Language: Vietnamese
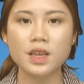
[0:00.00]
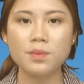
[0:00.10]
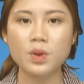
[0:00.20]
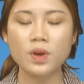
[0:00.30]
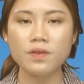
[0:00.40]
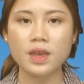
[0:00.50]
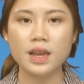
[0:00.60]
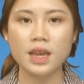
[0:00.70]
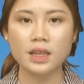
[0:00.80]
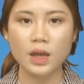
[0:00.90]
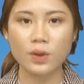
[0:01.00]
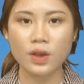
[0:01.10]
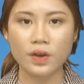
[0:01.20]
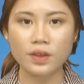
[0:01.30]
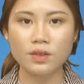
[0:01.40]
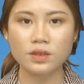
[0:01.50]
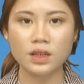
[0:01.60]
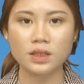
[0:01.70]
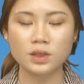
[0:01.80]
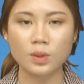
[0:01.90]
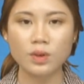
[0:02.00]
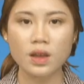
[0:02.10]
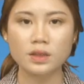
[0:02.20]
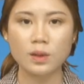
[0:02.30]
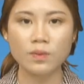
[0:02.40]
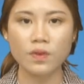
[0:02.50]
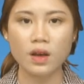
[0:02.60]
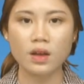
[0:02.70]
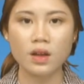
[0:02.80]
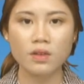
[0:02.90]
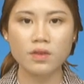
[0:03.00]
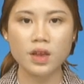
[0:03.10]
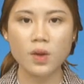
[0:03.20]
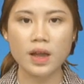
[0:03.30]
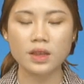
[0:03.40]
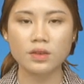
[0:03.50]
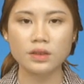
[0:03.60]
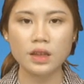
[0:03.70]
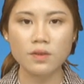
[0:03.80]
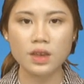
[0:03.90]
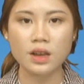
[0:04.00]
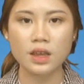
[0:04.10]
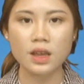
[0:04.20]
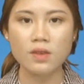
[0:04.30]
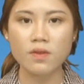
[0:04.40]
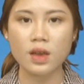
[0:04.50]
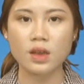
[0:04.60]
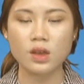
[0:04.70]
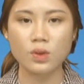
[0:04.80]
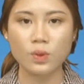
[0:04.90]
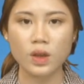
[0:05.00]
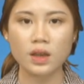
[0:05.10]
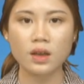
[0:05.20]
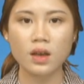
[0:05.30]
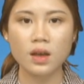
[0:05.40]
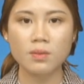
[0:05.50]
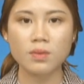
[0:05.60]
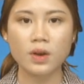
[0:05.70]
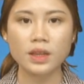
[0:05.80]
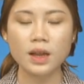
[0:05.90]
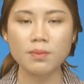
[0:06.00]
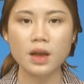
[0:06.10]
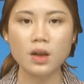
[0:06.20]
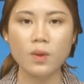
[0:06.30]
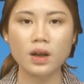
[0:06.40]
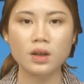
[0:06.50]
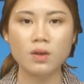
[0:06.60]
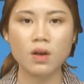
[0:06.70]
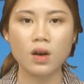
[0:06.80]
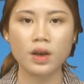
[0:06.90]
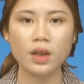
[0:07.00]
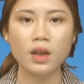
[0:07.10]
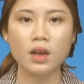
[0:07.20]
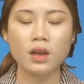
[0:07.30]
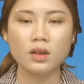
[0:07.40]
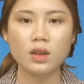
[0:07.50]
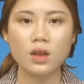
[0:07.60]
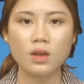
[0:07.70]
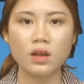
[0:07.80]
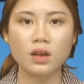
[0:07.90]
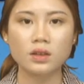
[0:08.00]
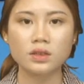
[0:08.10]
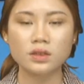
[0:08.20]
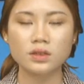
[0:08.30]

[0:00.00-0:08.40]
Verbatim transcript: cảm ơn quý vị đã theo dõi chương trình Sống đời sống Phật với Hòa Thượng Thích Viên Lý và Diệu Nguyện. Mọi thắc mắc hoặc câu hỏi nếu uh,